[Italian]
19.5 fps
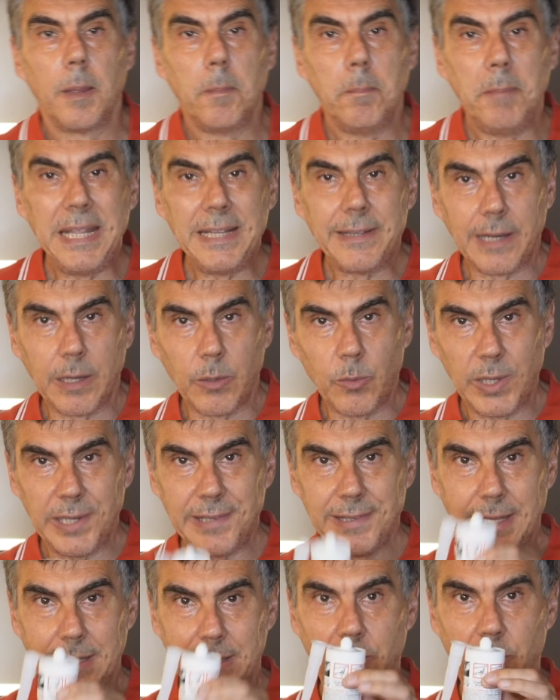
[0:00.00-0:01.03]
Mentre
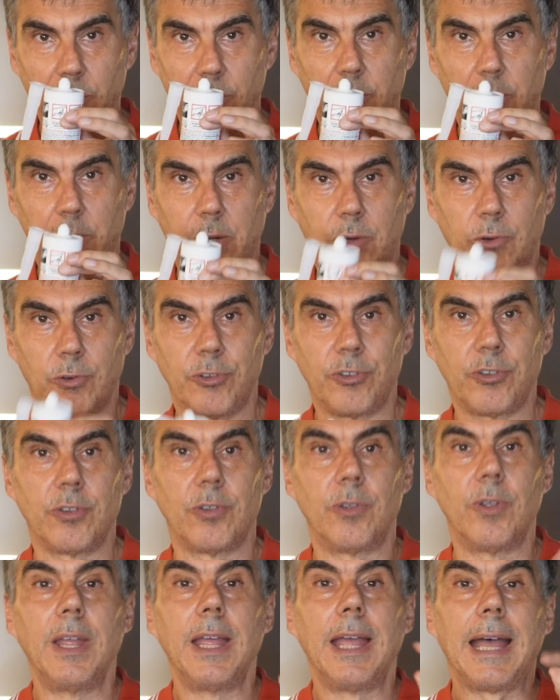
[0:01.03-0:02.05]
questa di colore
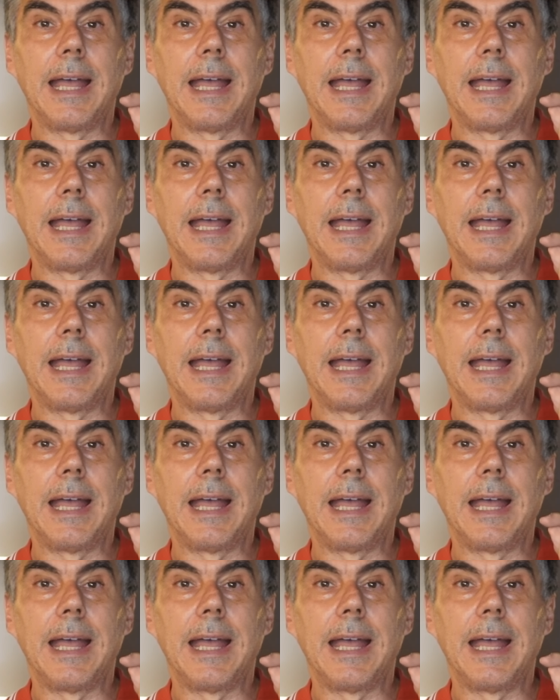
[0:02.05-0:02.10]
rosso